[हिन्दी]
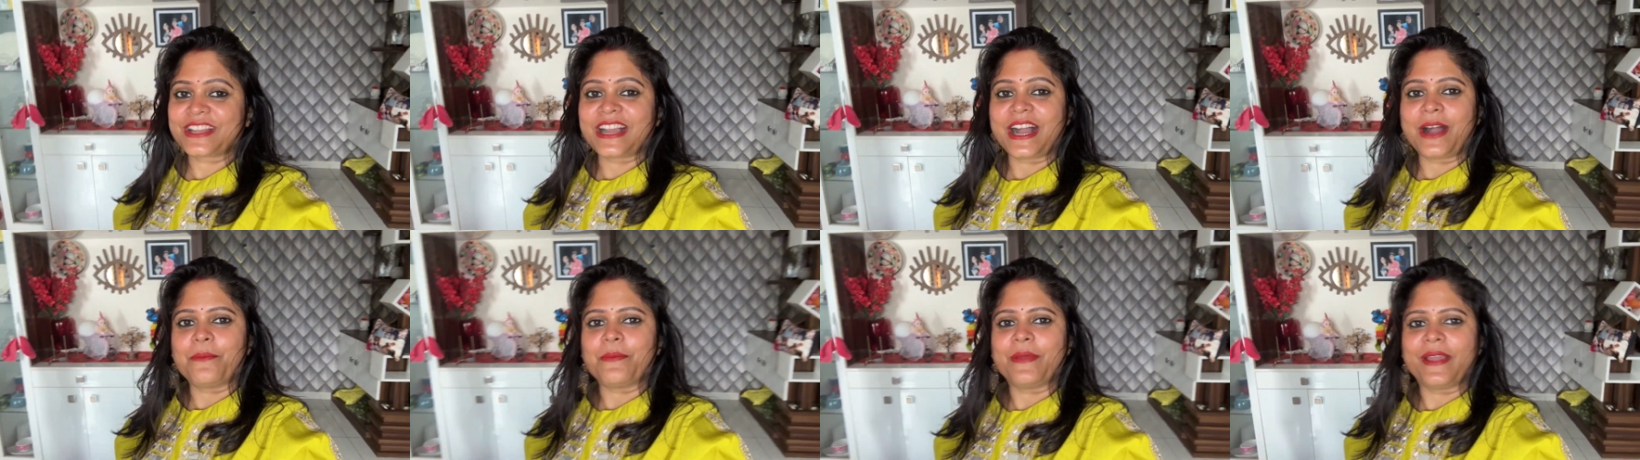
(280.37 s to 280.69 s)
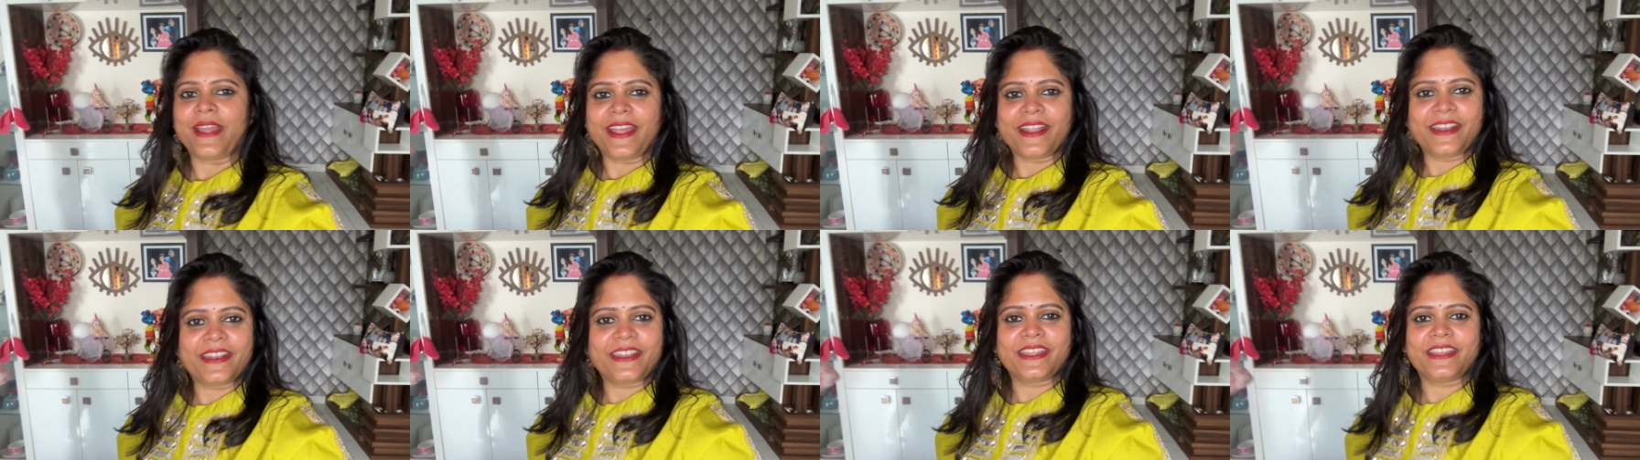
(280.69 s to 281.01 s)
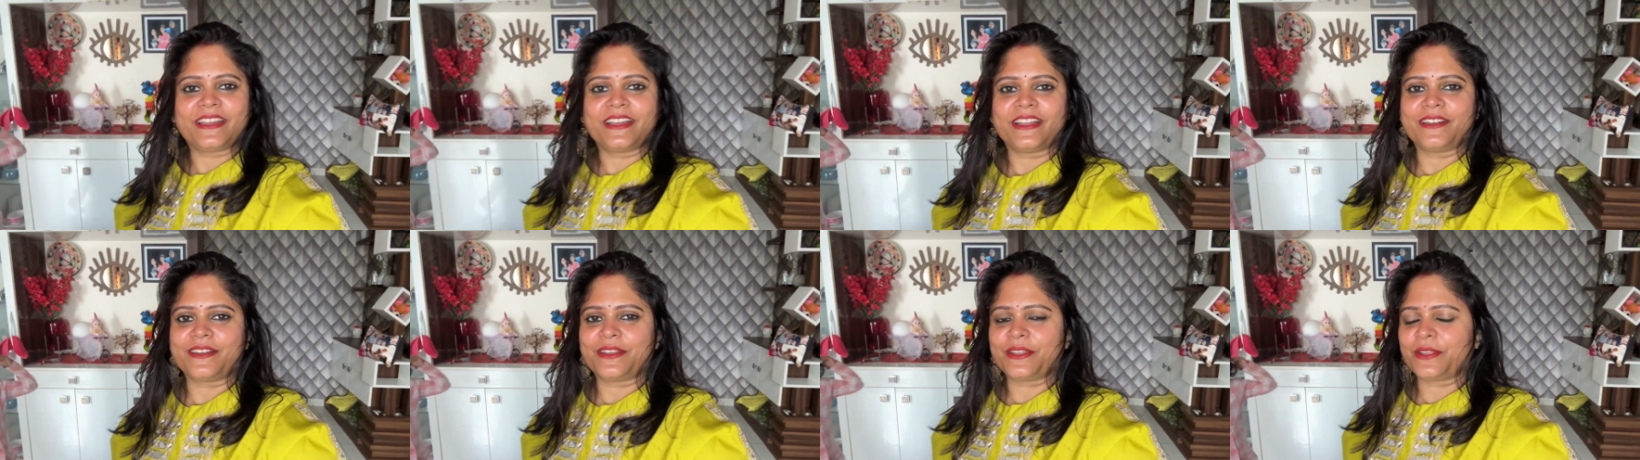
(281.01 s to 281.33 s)
काम है नहीं
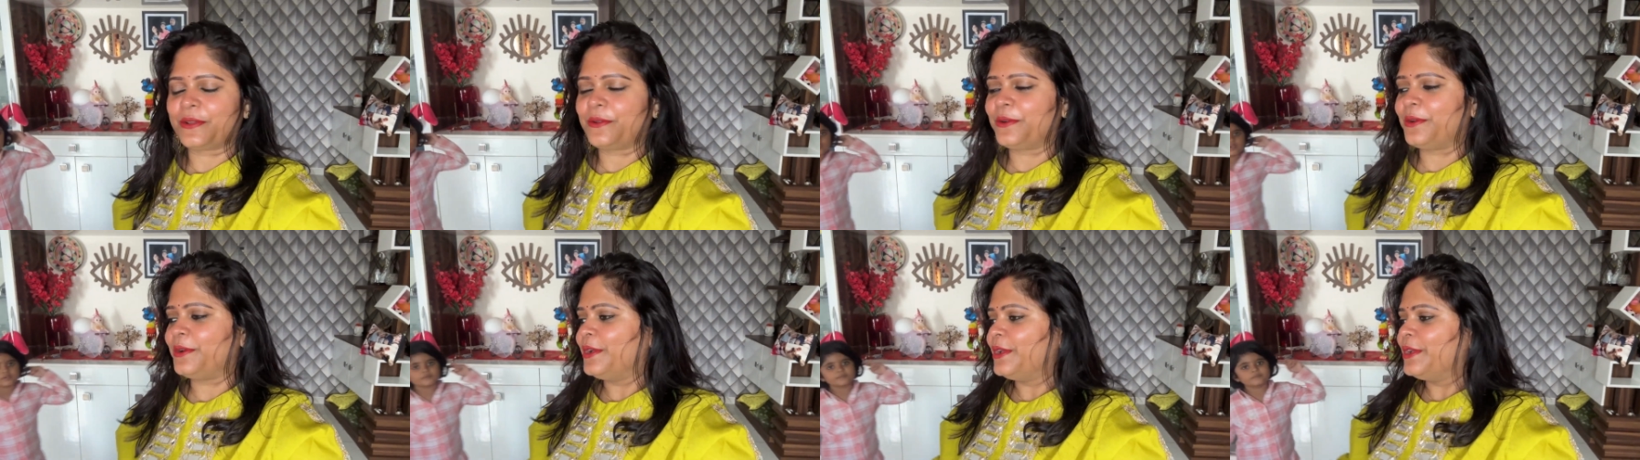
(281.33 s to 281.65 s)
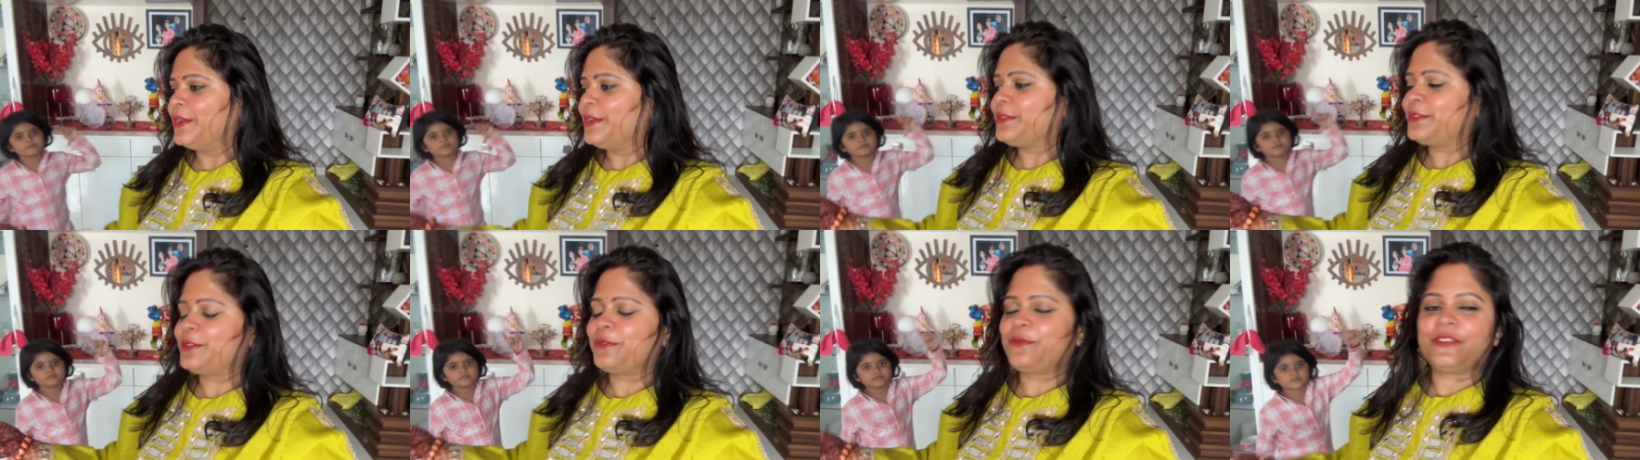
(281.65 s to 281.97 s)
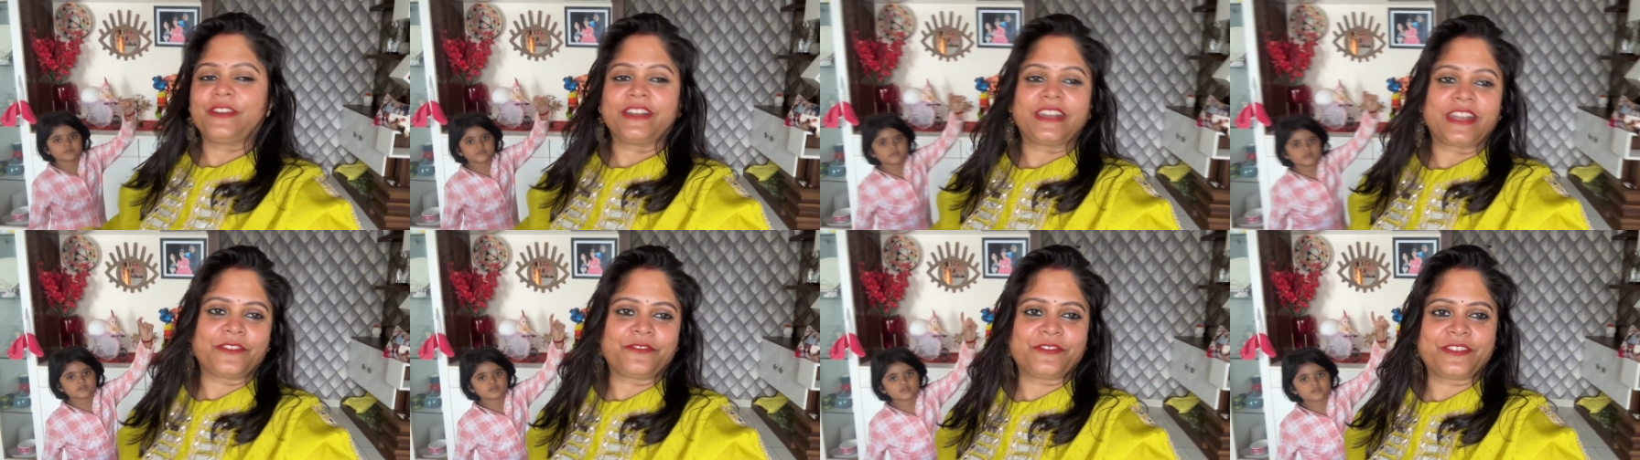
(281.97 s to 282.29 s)
करने को तो
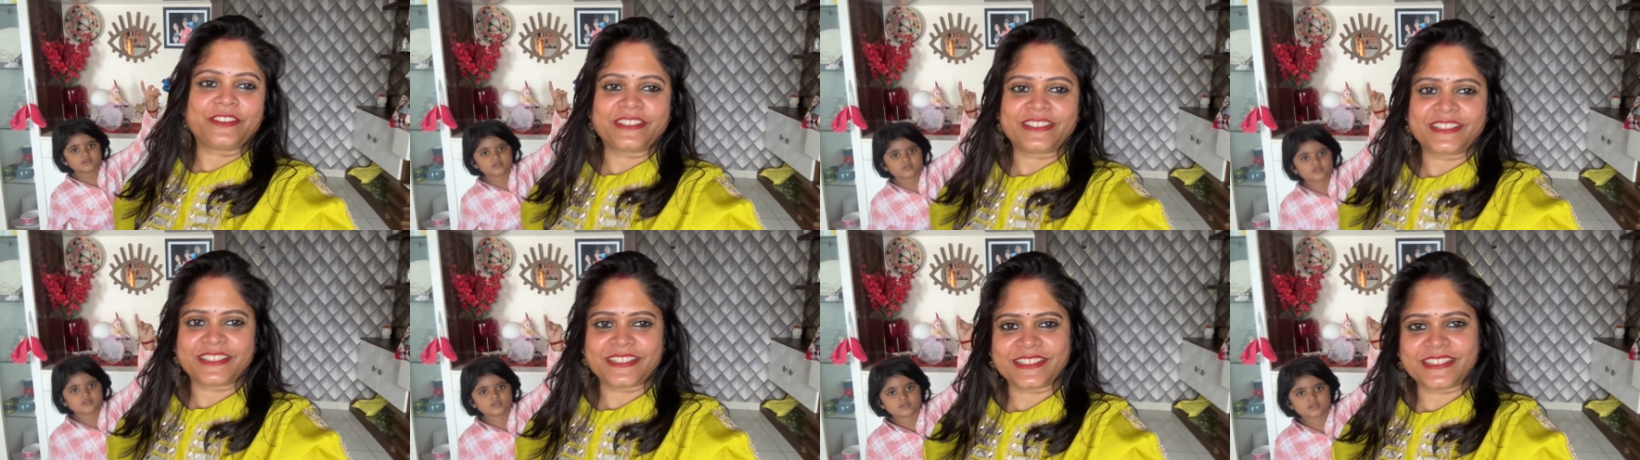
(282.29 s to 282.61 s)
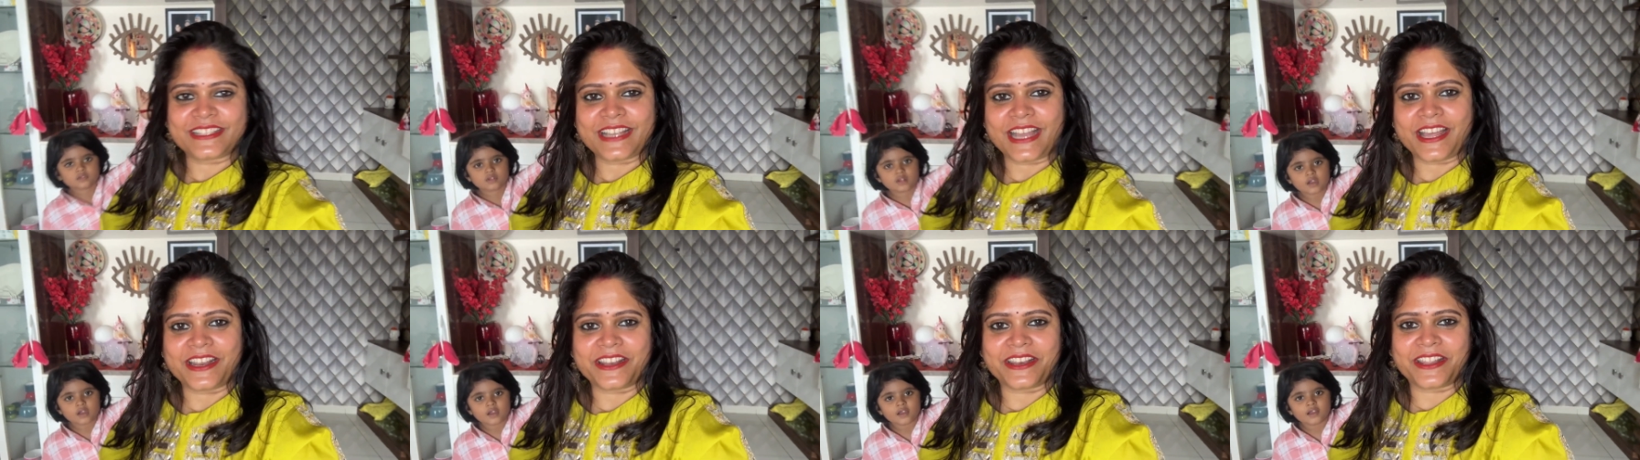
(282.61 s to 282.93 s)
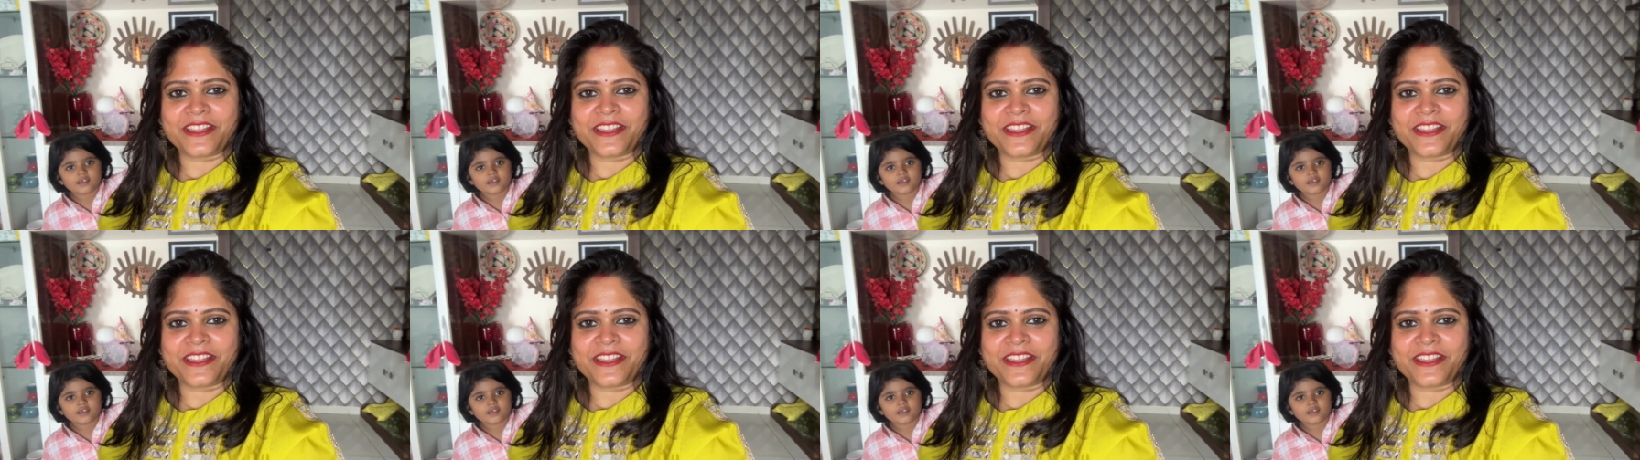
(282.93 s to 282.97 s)
फटाफट से जा रहे